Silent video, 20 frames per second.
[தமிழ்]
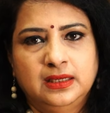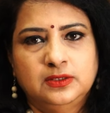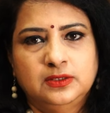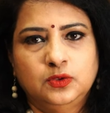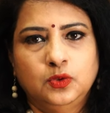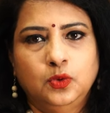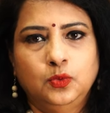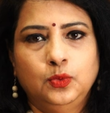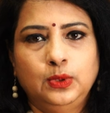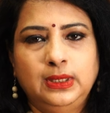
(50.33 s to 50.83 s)

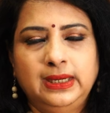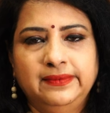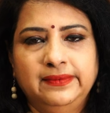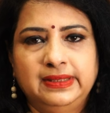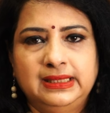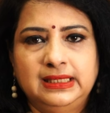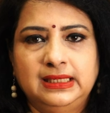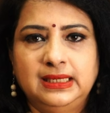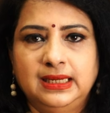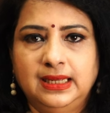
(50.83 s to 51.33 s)
ஸோ உள்ளே
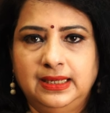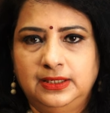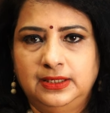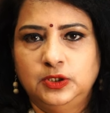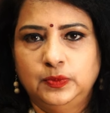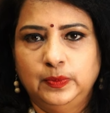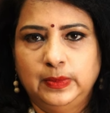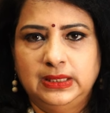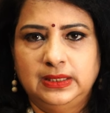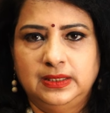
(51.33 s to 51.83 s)
வந்து
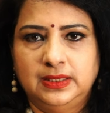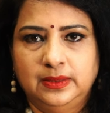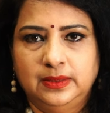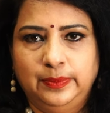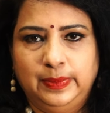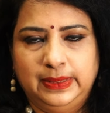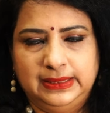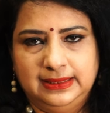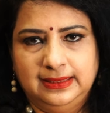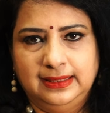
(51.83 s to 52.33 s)
நரிஷ்மெண்ட்
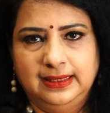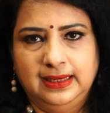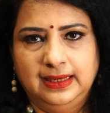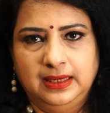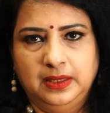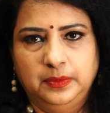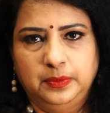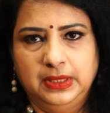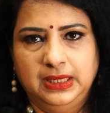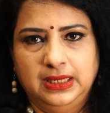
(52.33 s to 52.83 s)

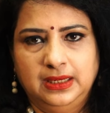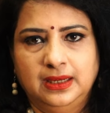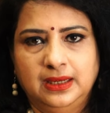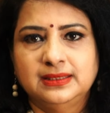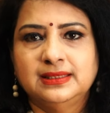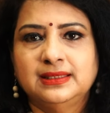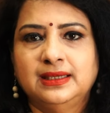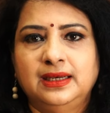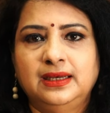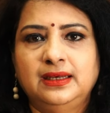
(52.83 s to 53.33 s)
பத்தலை அப்படின்னா
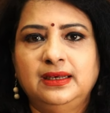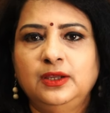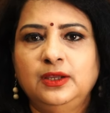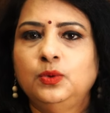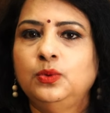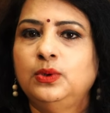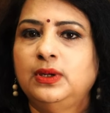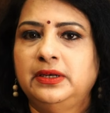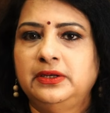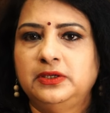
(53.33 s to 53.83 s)

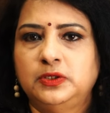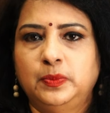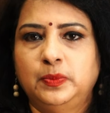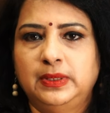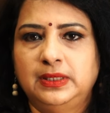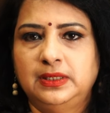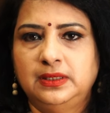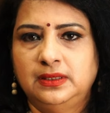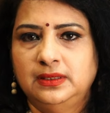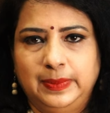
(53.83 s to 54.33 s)
ஸ்கின்லேயும்
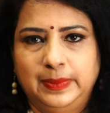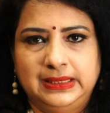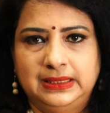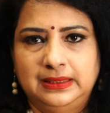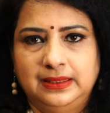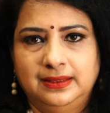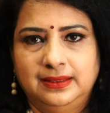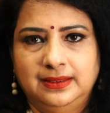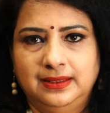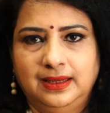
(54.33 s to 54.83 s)
நரிஷ்மெண்ட்
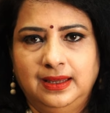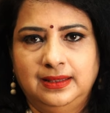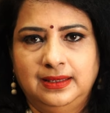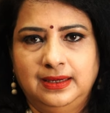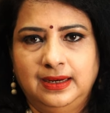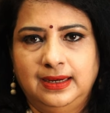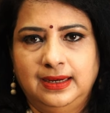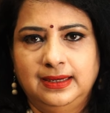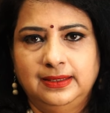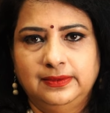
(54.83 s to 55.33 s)
பத்தாது
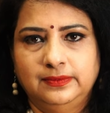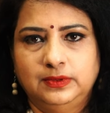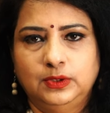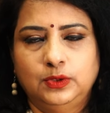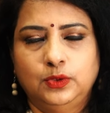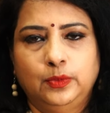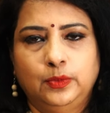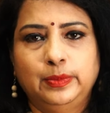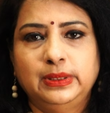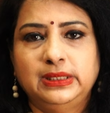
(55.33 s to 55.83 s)
அதனால் அது
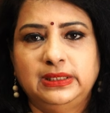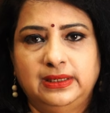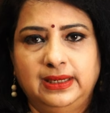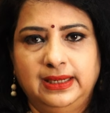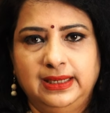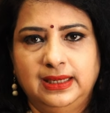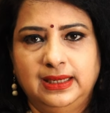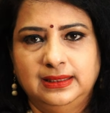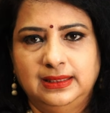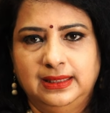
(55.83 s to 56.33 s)
வந்து ரொம்ப
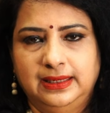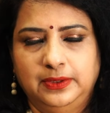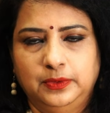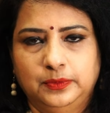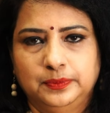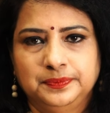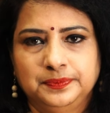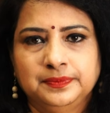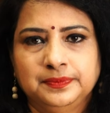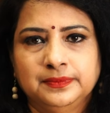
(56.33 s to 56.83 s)
ட்ரையாக தெரியும்